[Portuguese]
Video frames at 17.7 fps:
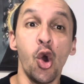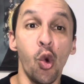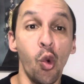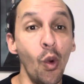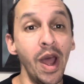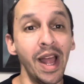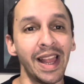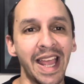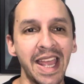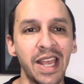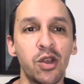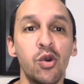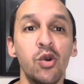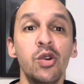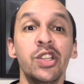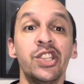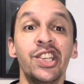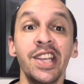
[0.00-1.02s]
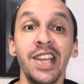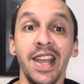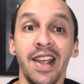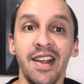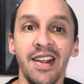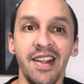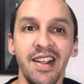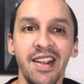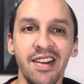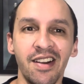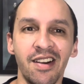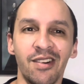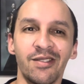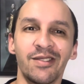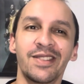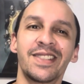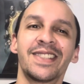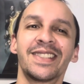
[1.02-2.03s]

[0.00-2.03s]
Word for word: o elenco de Heroes.